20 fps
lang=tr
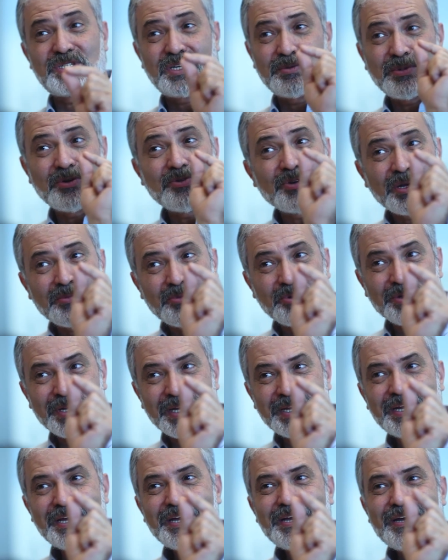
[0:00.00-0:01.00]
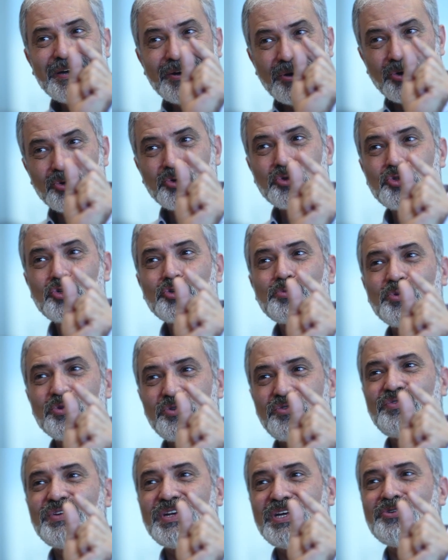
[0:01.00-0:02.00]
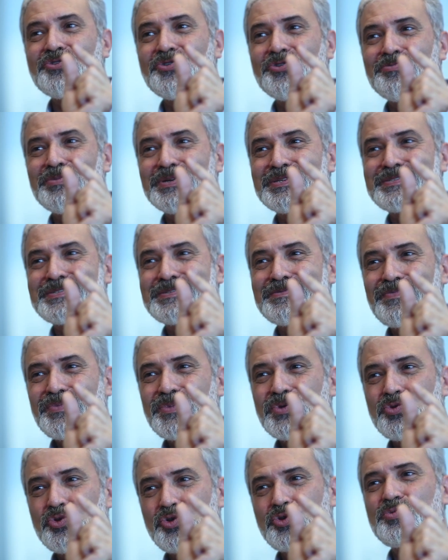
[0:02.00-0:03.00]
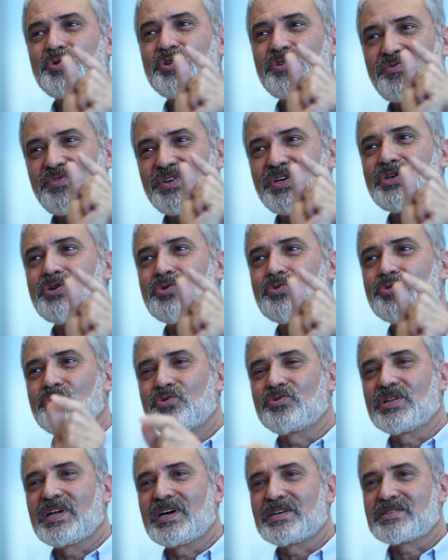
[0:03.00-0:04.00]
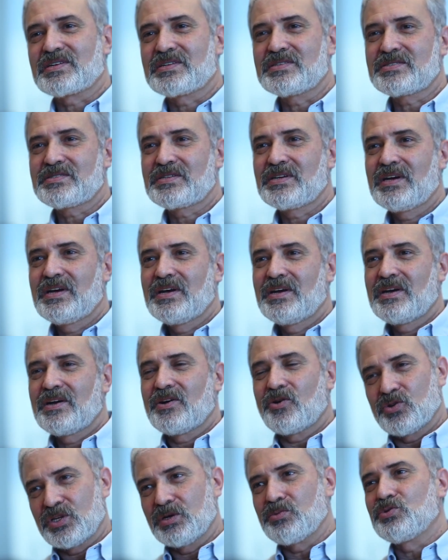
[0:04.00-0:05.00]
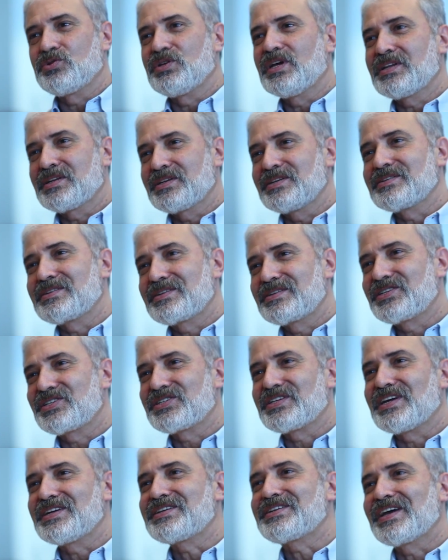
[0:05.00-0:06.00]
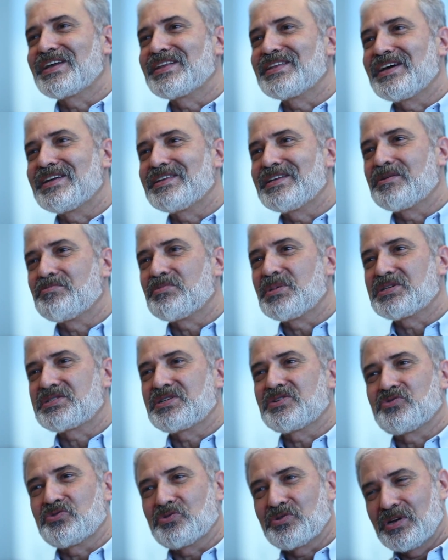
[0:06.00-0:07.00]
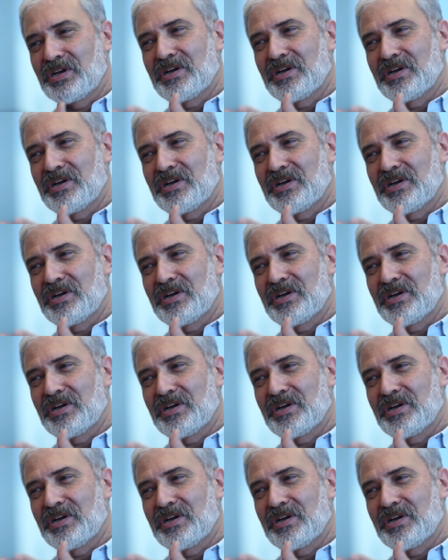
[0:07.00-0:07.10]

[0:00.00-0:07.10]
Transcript: Ama önemli olan o küçük motifin iyi olması. Küçük motifi iyi kurgularsanız o da buradan kişilerin kendilerinden bahsediyor.